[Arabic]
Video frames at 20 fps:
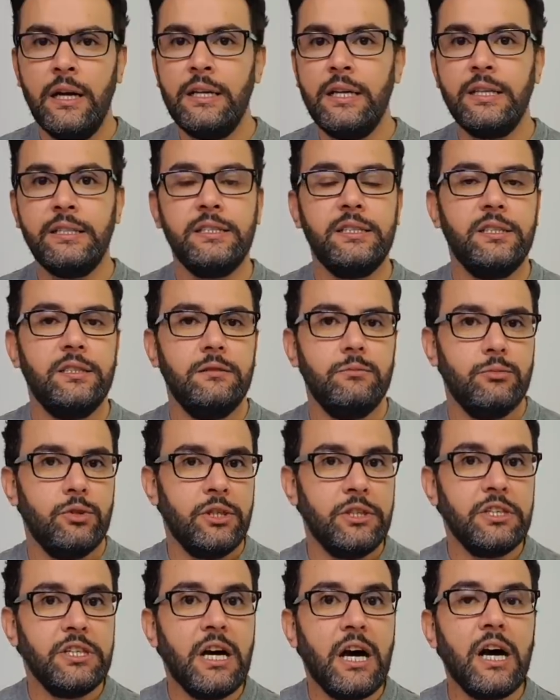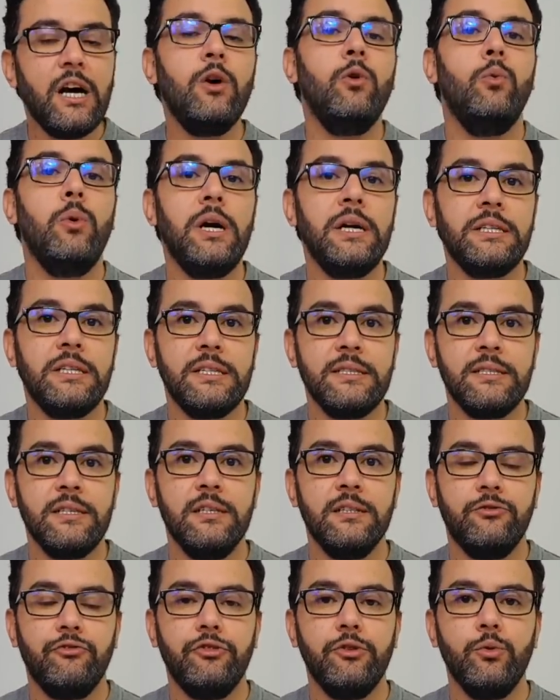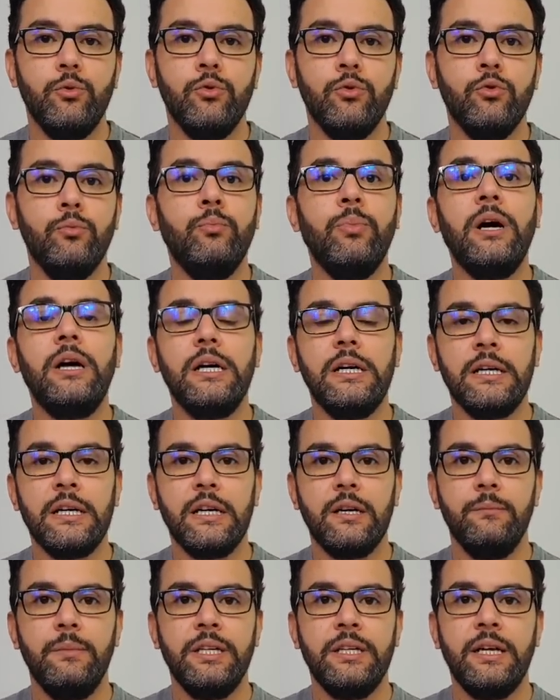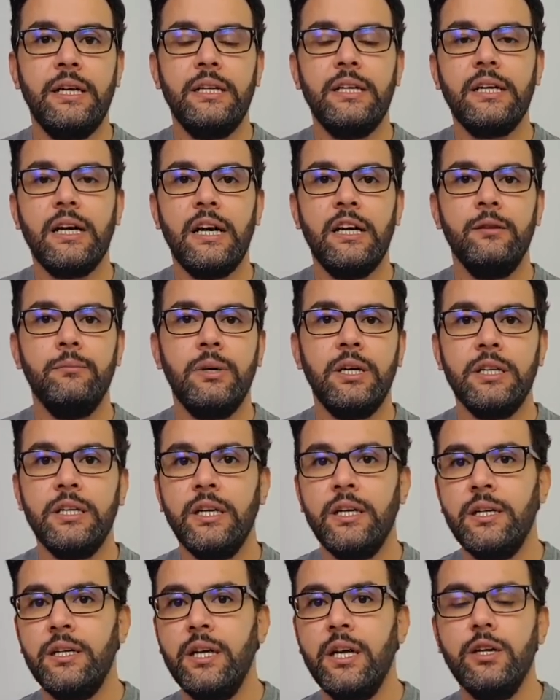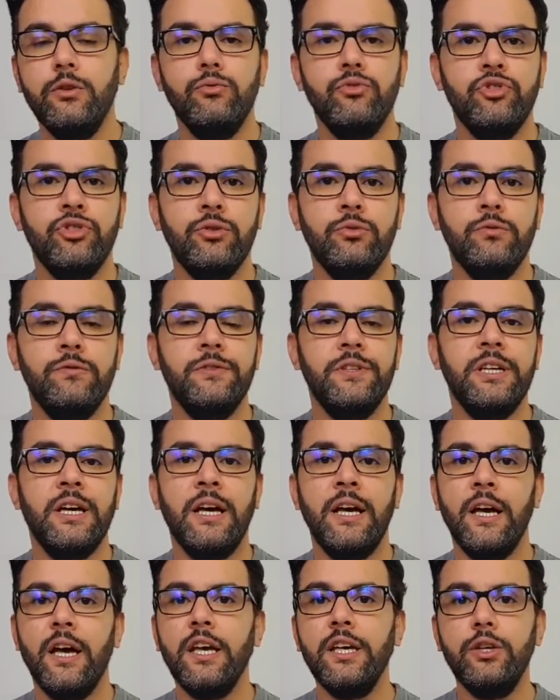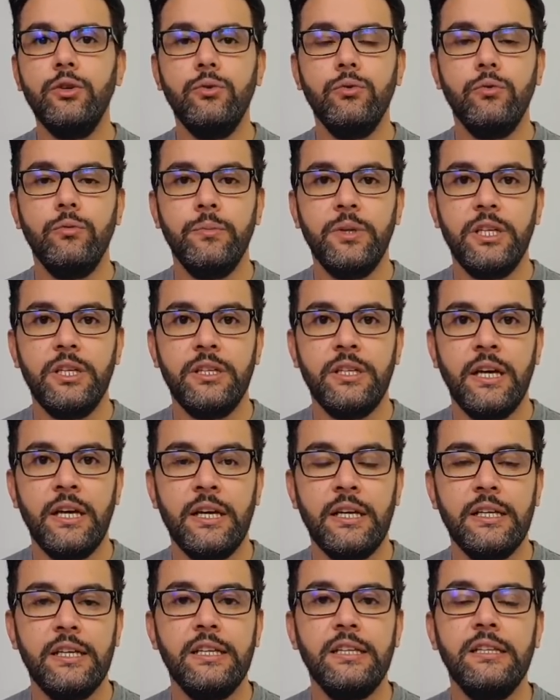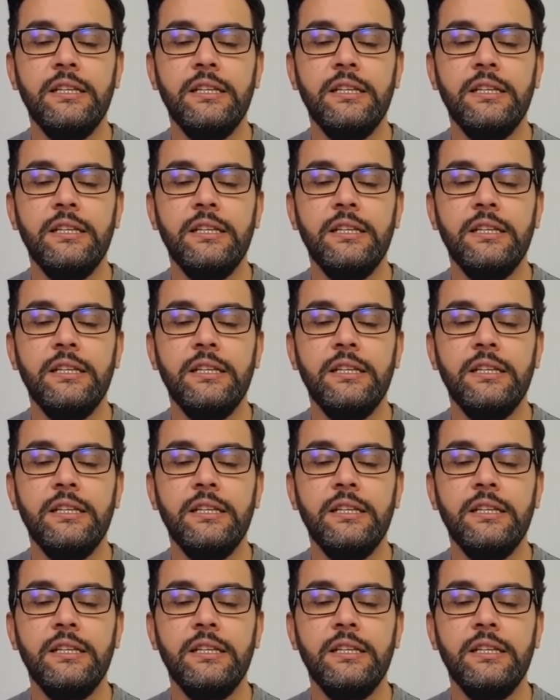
التي هي أقوى اقتصاد في أوروبا رغم ذلك ألمانيا لا يوجد فيها أي ميناء